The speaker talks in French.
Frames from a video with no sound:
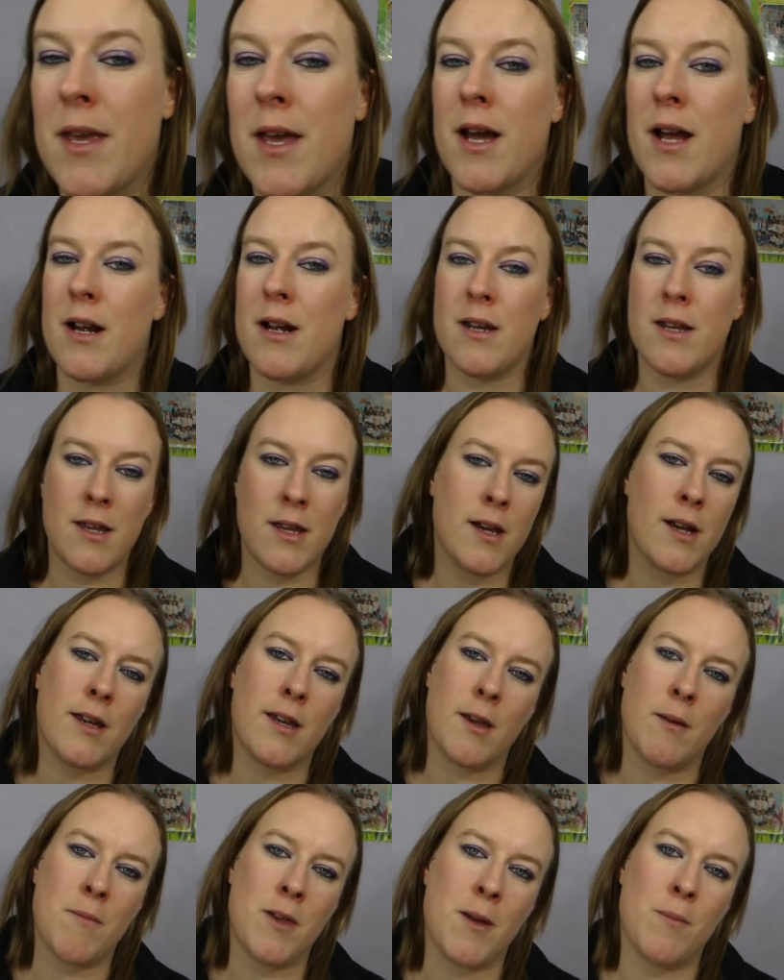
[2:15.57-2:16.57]
bien
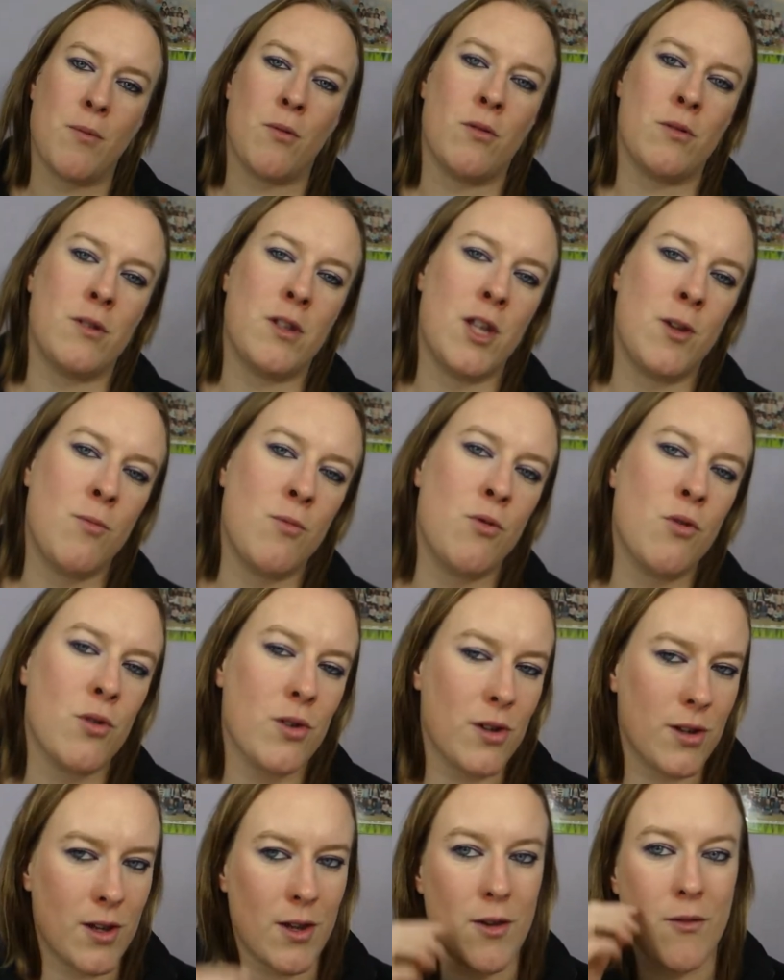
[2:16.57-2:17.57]
lire, qui aiment bien apprendre des
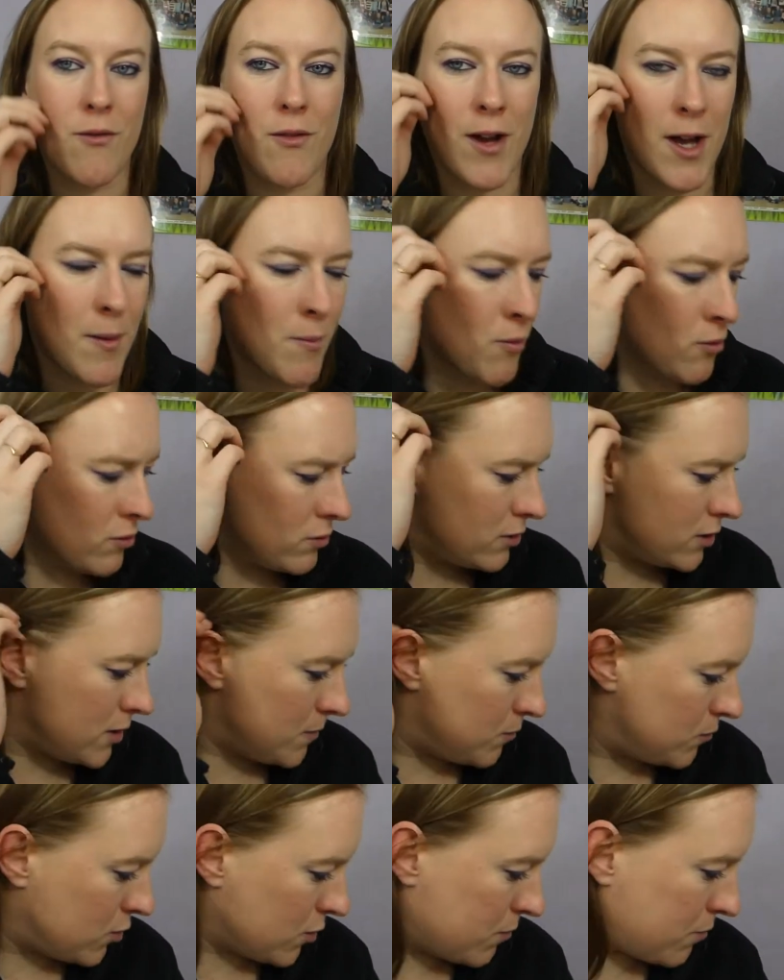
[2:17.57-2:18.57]
mots, c'est vraiment
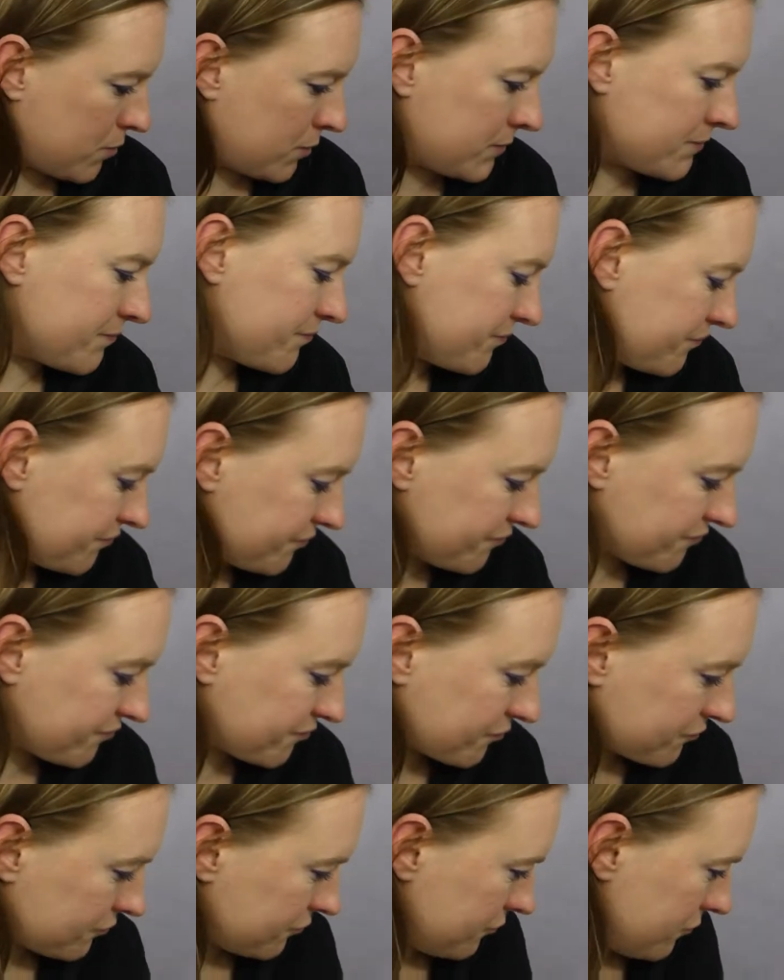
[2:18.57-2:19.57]
tip top.
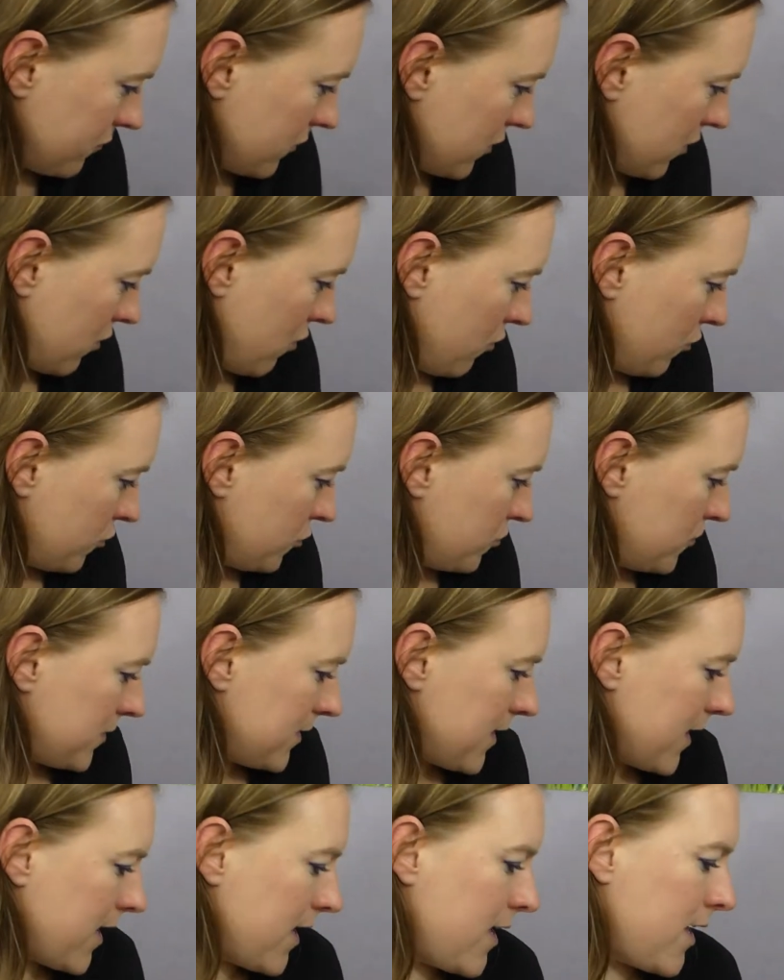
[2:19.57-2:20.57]

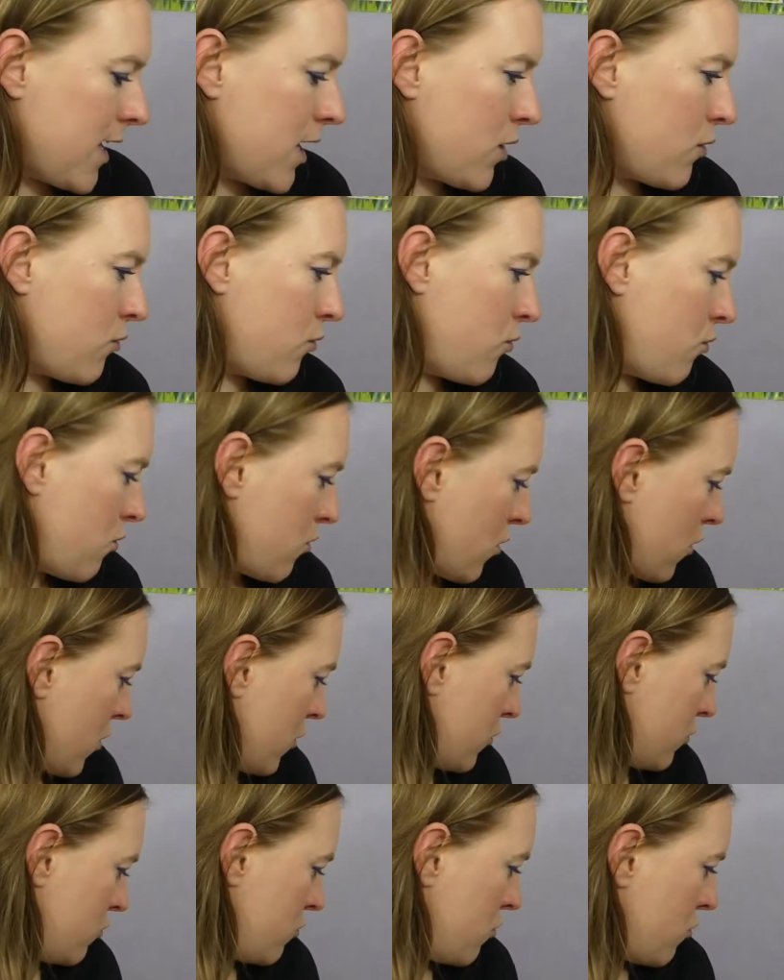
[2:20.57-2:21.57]
Ensuite, elle a eu
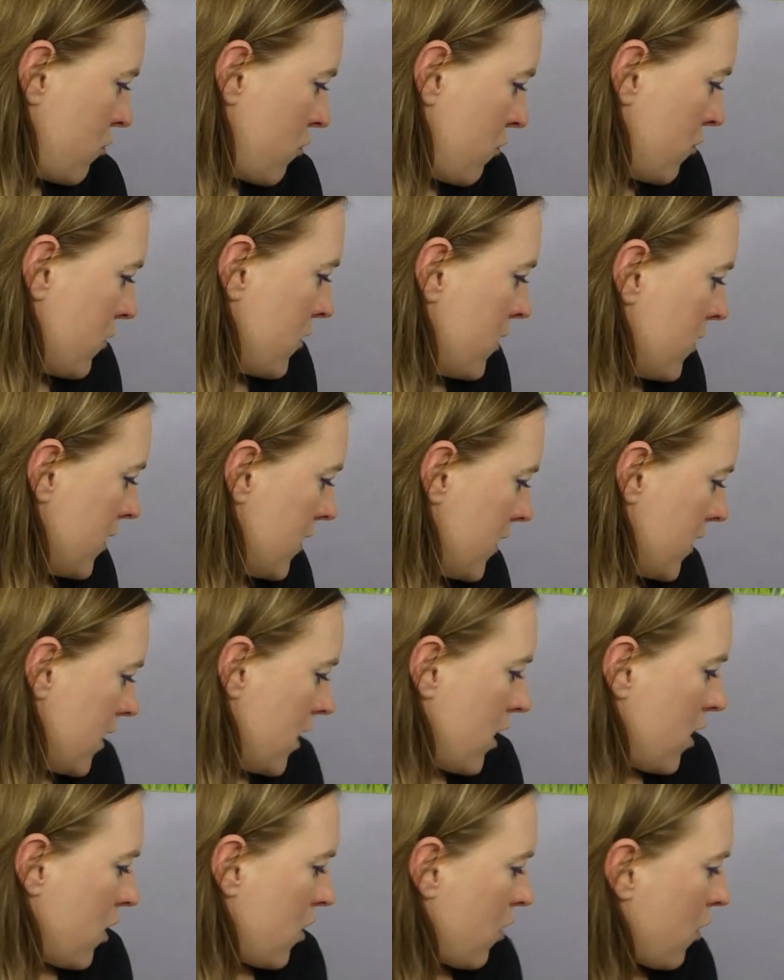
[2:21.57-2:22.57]
euh, deux
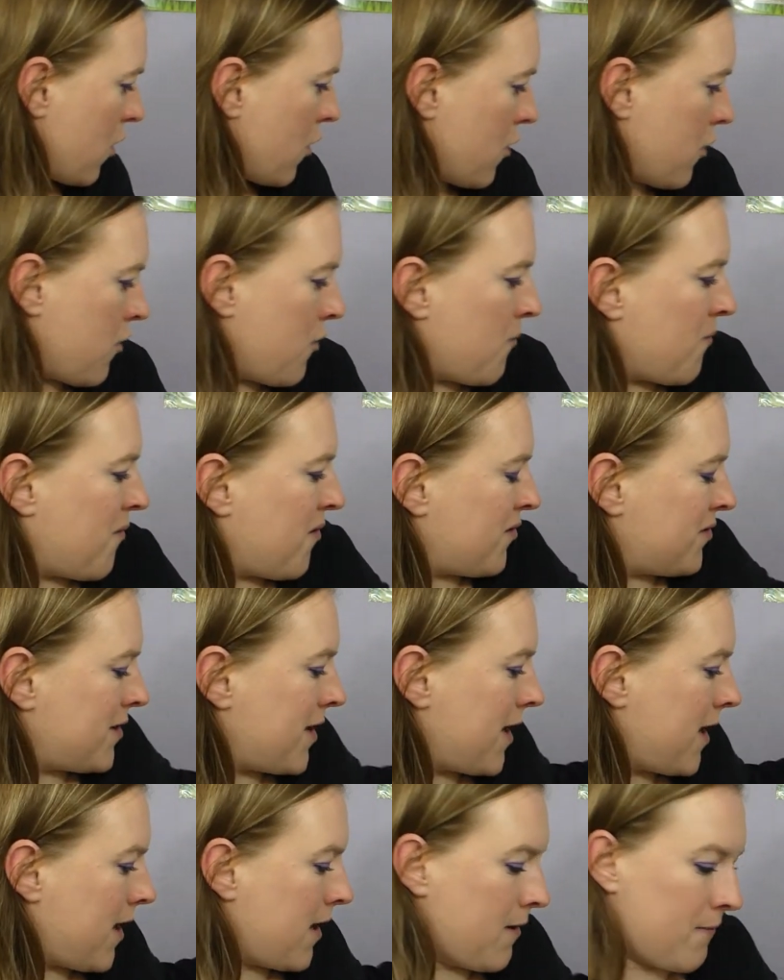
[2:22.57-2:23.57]
euh,
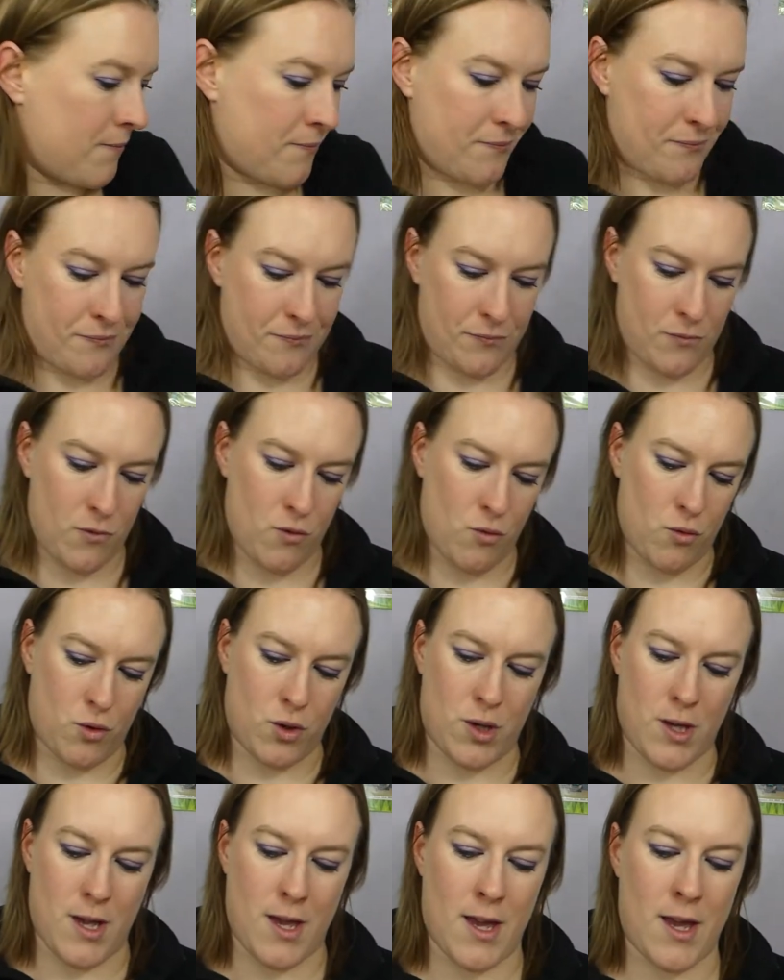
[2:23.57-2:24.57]
mandalas.
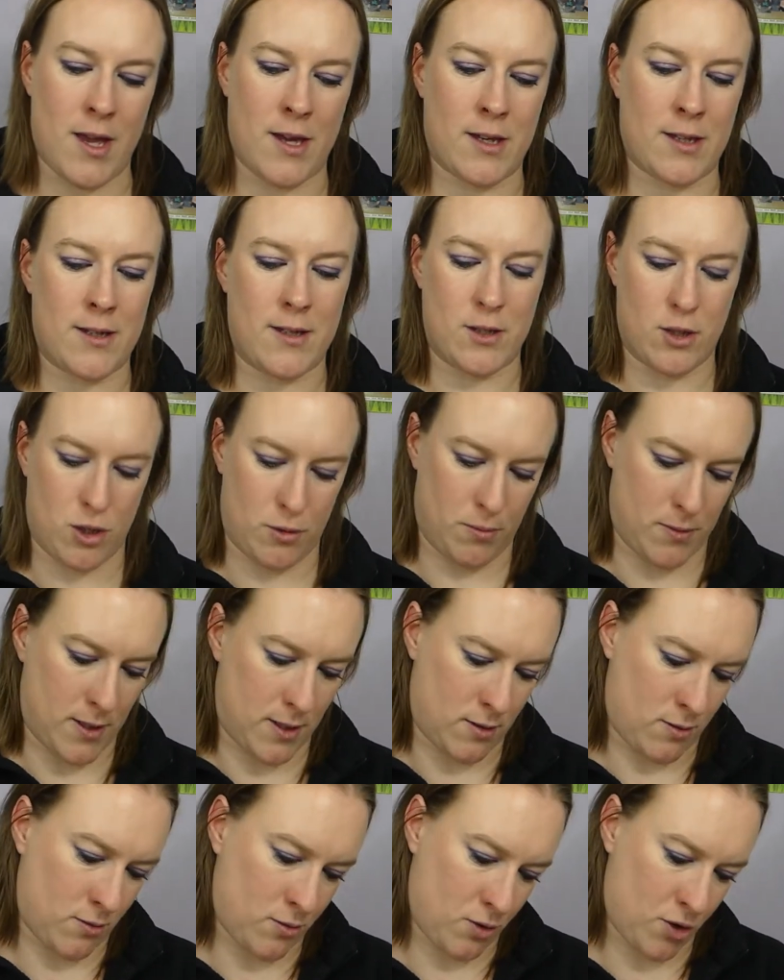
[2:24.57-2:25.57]
Donc un qui se
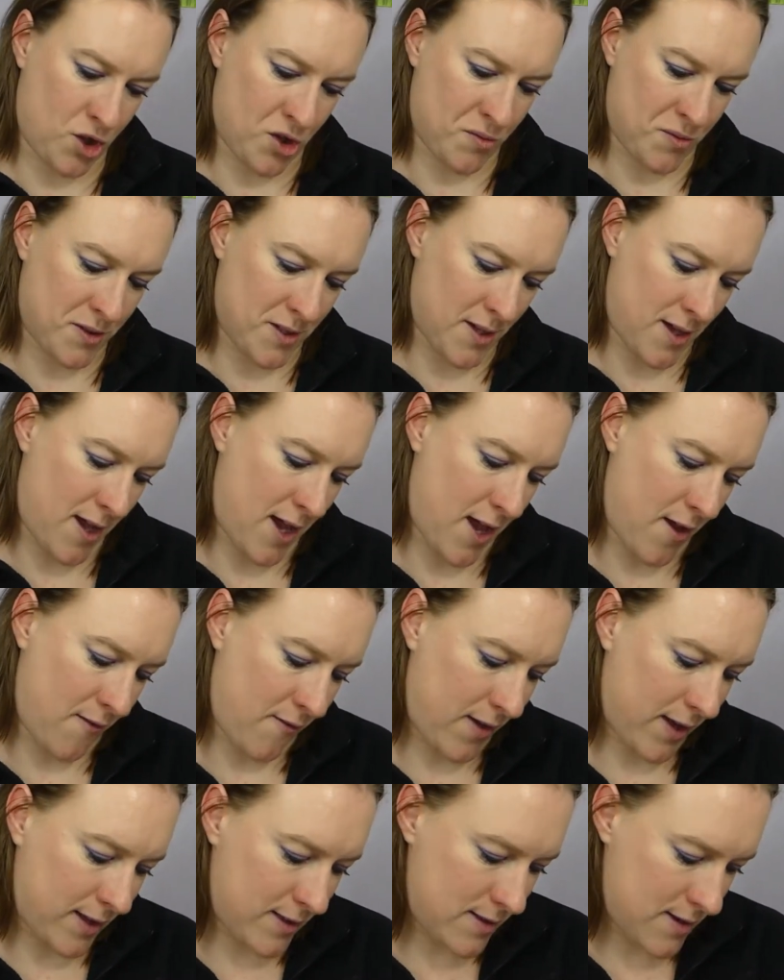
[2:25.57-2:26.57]
présente comme ça
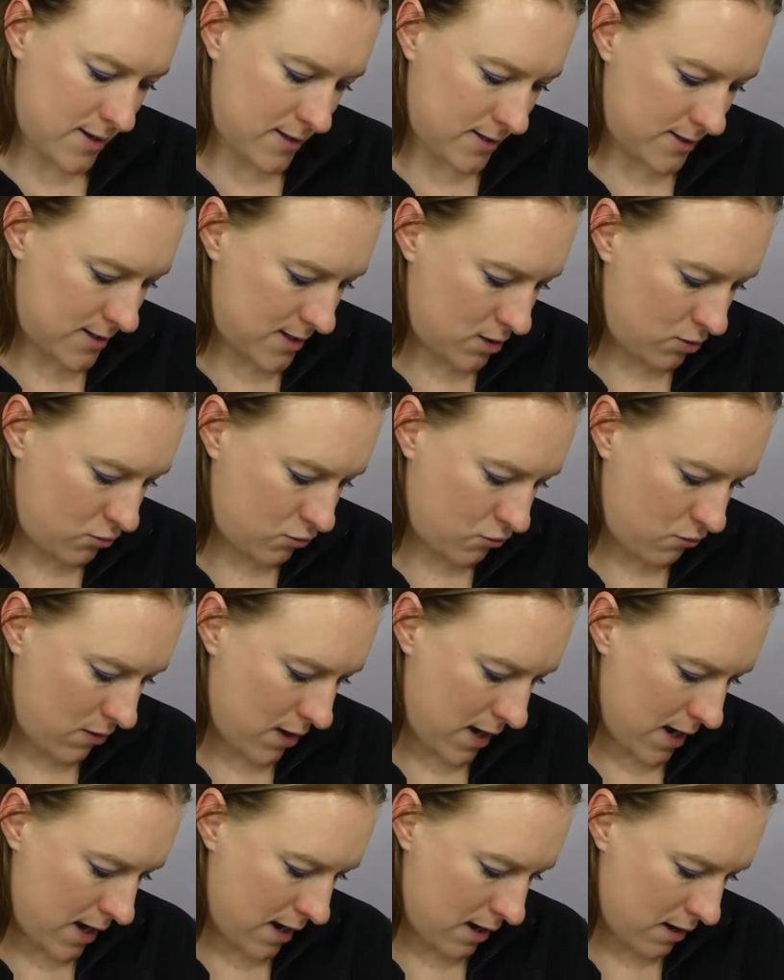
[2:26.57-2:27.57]
avec des
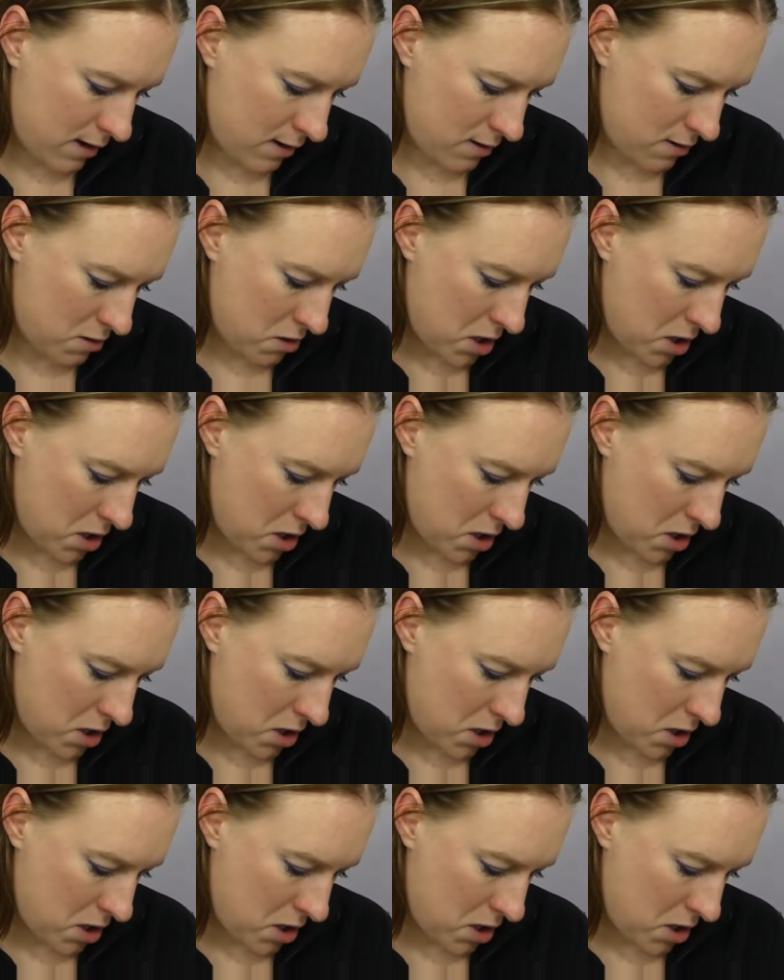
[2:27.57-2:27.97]
étoiles.